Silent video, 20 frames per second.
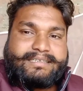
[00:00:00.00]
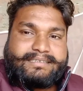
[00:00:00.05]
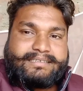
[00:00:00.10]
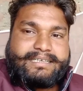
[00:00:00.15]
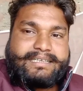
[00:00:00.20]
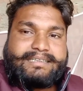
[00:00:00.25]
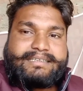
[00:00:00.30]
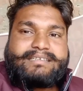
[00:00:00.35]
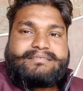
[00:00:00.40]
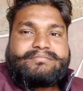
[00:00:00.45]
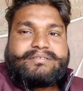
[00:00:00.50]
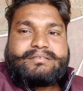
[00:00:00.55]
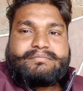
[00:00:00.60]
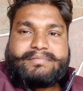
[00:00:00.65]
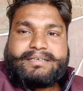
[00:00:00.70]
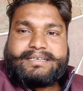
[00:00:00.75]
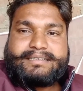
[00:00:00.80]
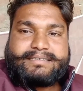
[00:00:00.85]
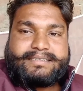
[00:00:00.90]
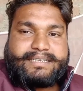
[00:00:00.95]
जल्दी में
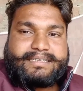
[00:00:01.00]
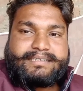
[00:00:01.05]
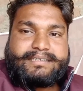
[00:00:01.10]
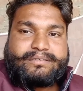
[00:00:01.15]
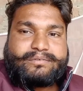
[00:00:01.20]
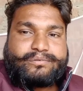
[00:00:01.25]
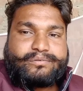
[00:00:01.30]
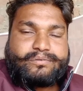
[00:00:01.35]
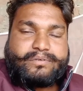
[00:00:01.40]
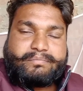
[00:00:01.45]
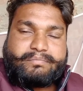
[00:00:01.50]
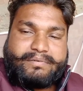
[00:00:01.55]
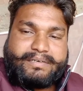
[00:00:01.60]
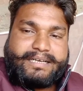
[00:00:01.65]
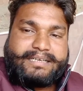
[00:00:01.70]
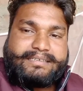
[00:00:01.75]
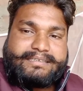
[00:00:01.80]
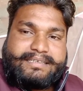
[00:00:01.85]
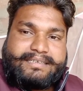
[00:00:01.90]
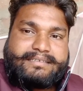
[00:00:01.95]
मैं चैनल को
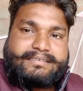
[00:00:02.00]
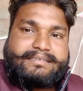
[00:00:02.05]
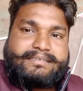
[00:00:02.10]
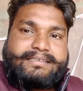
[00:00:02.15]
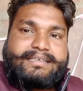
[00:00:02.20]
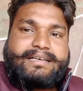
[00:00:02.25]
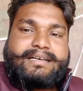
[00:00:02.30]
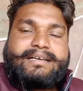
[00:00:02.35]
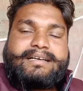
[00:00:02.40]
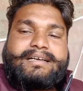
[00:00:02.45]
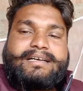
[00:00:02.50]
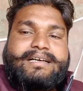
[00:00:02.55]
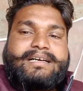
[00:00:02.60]
अप्लाई कर दिया